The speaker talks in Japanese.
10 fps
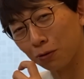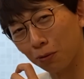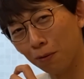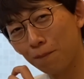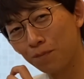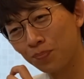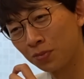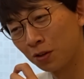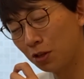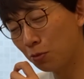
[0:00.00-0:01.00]
と。
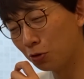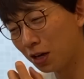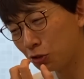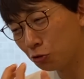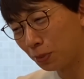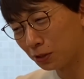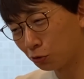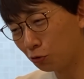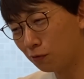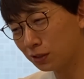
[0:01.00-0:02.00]
でも来週
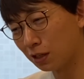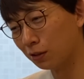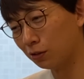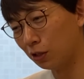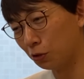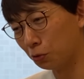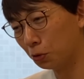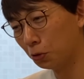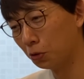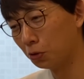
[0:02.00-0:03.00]
パソコンは触っている、
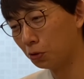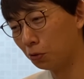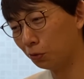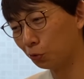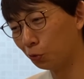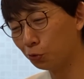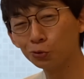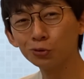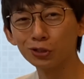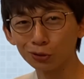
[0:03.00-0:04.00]
どういう
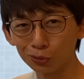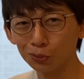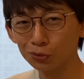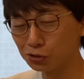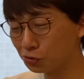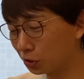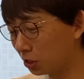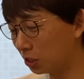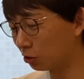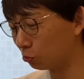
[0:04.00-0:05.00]
こっちゃと非常に気
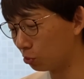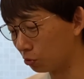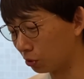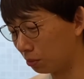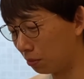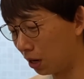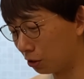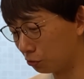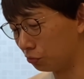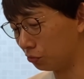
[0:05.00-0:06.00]
になる部分が
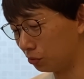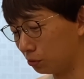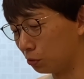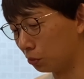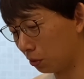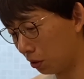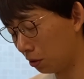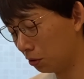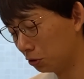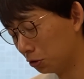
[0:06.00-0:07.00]
あるんですよ
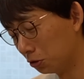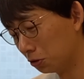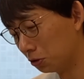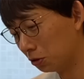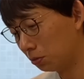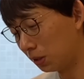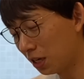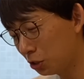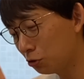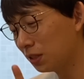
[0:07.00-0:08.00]
ね。
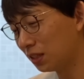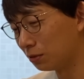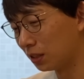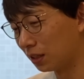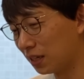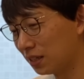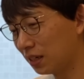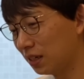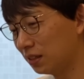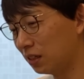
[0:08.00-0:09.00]
来週はね多分なんだ
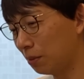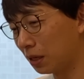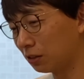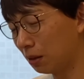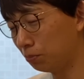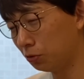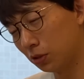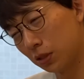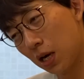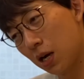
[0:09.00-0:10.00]
かんだ言ってバックアップ
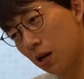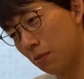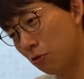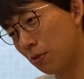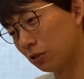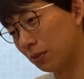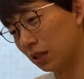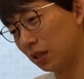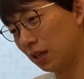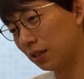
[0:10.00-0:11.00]
か、うまくま
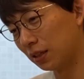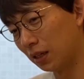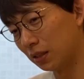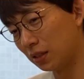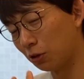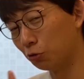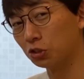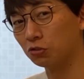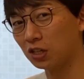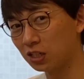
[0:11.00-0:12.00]
たデータが再構
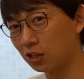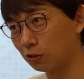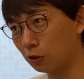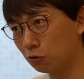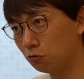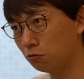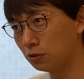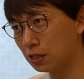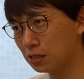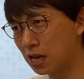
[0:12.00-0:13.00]
築できてってい
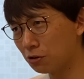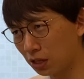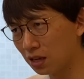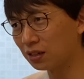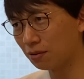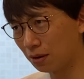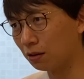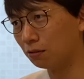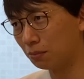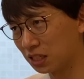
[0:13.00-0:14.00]
うなる展開
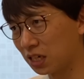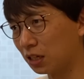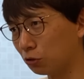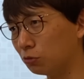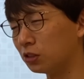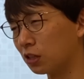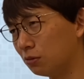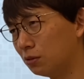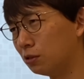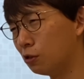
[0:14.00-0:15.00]
は間違いないと思うんですけど
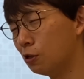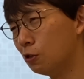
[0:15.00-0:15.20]
も、